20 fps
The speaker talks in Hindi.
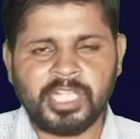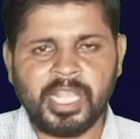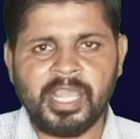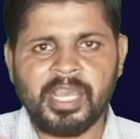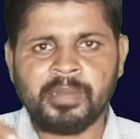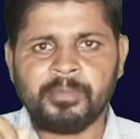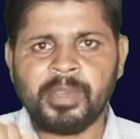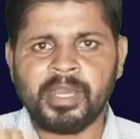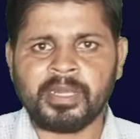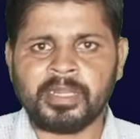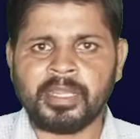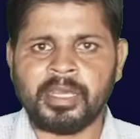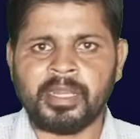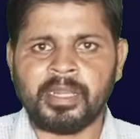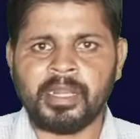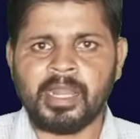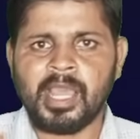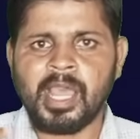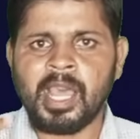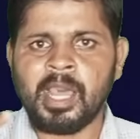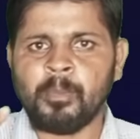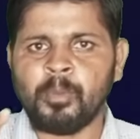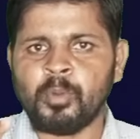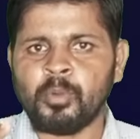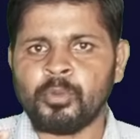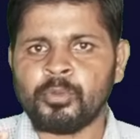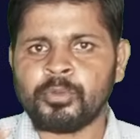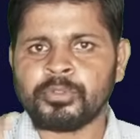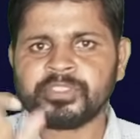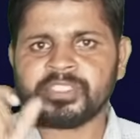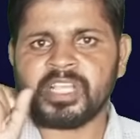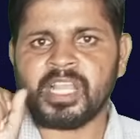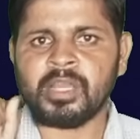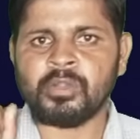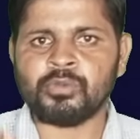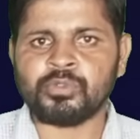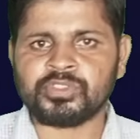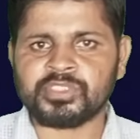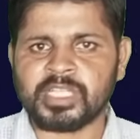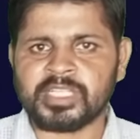जहर भरकर आप लोगों से
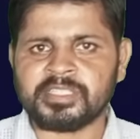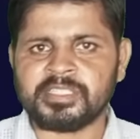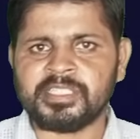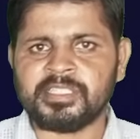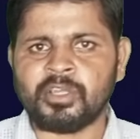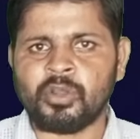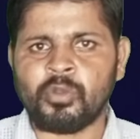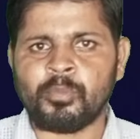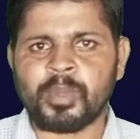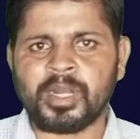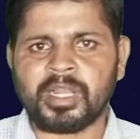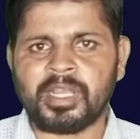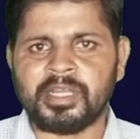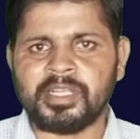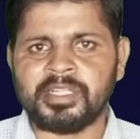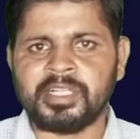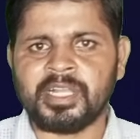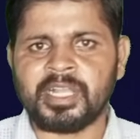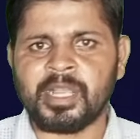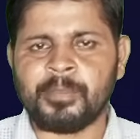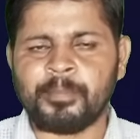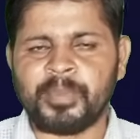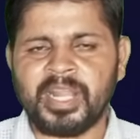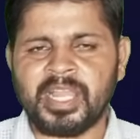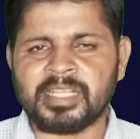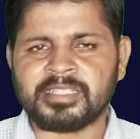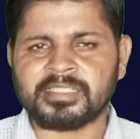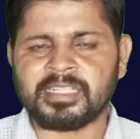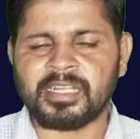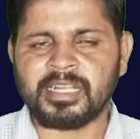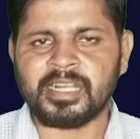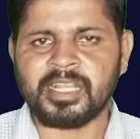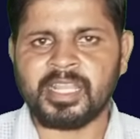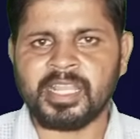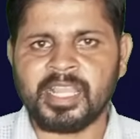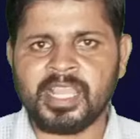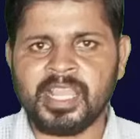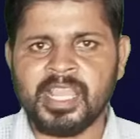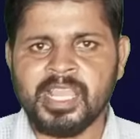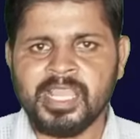आलू सस्ती दरों पर खरीदने का प्रयास कर
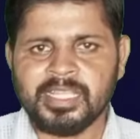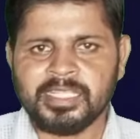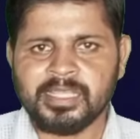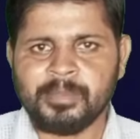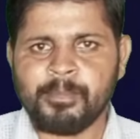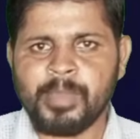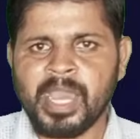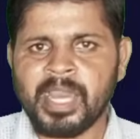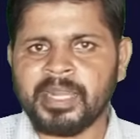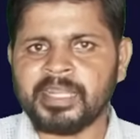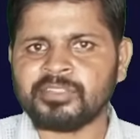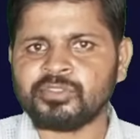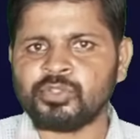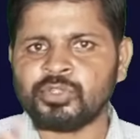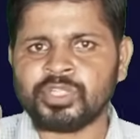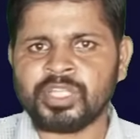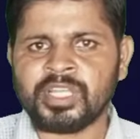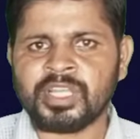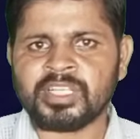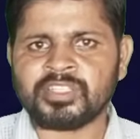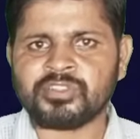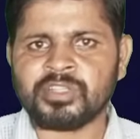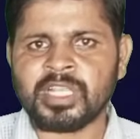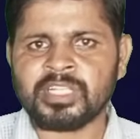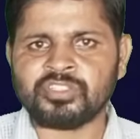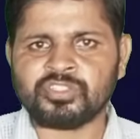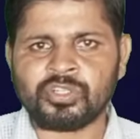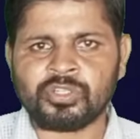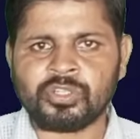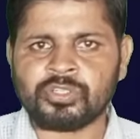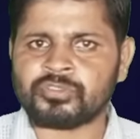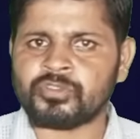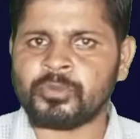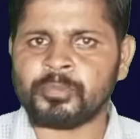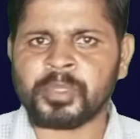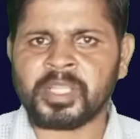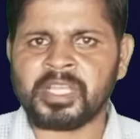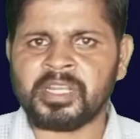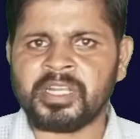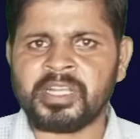रहे हैं ये 1200, 1300 या 1400
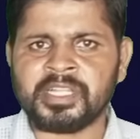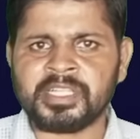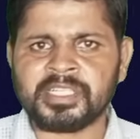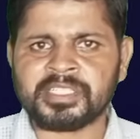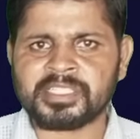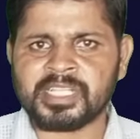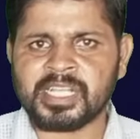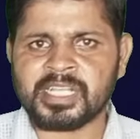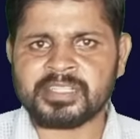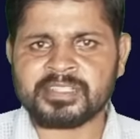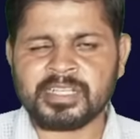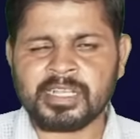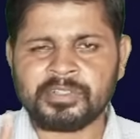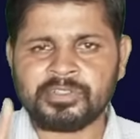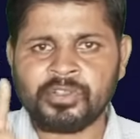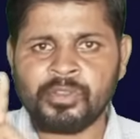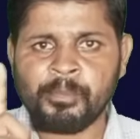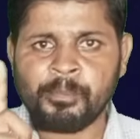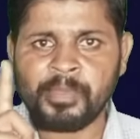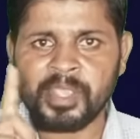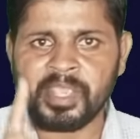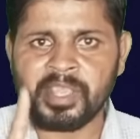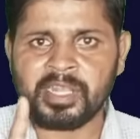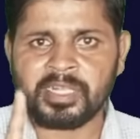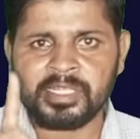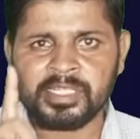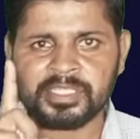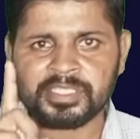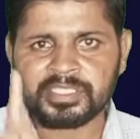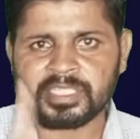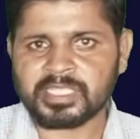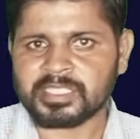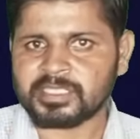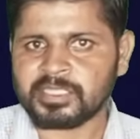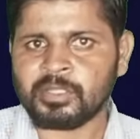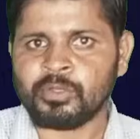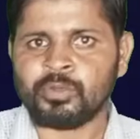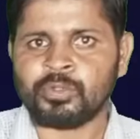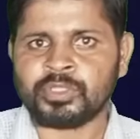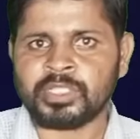रुपए के रेट किसान साथियों बेहद ही
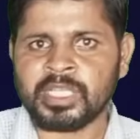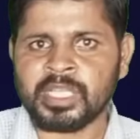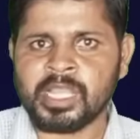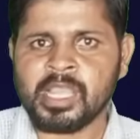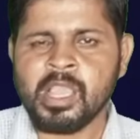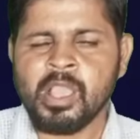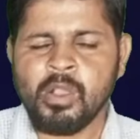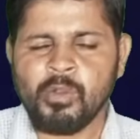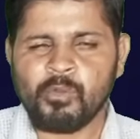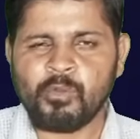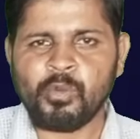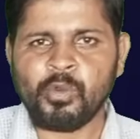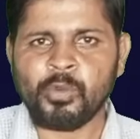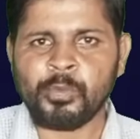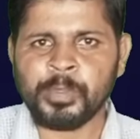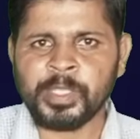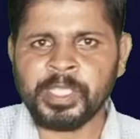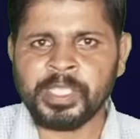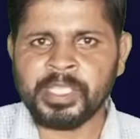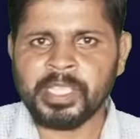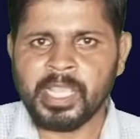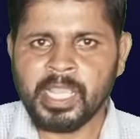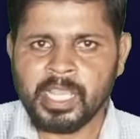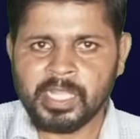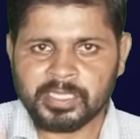सस्ते होते हैं वो भी